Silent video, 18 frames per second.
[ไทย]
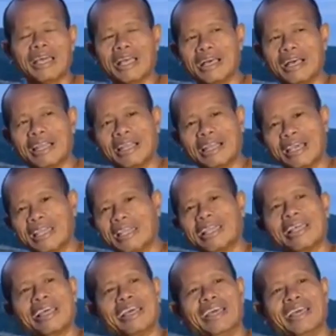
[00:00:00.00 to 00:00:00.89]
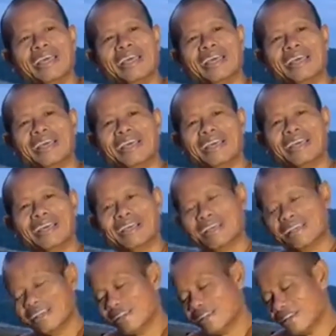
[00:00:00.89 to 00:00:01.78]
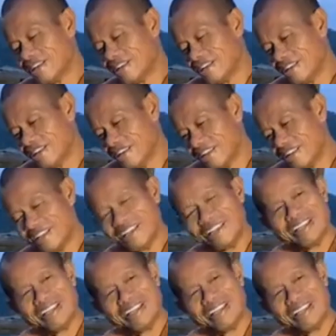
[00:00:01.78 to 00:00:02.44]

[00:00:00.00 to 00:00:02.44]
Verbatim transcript: สาระอะไรเออ